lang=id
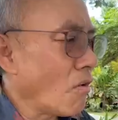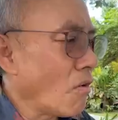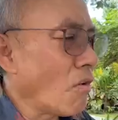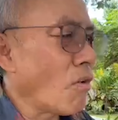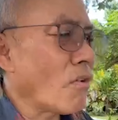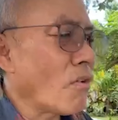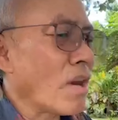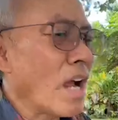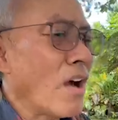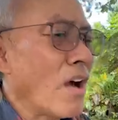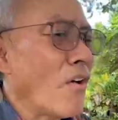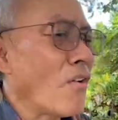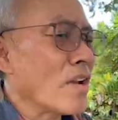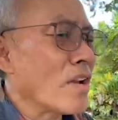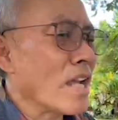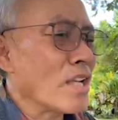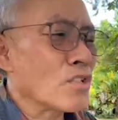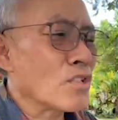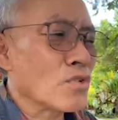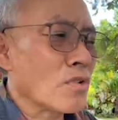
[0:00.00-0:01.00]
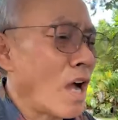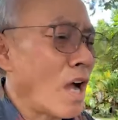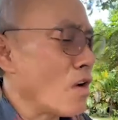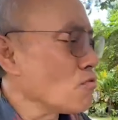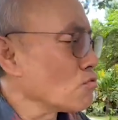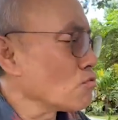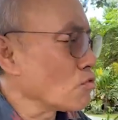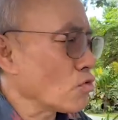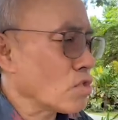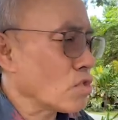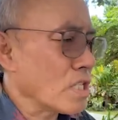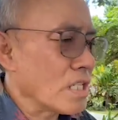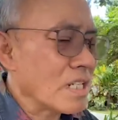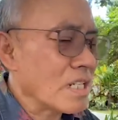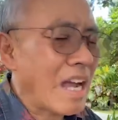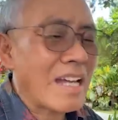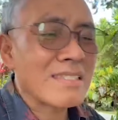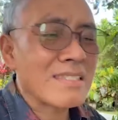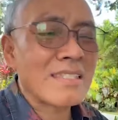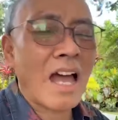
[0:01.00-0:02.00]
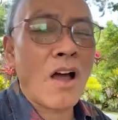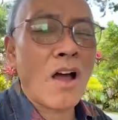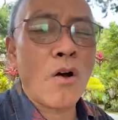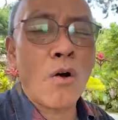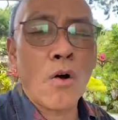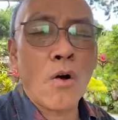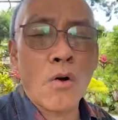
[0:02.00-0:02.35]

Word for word: Orang-orang yang suka ngurusin kata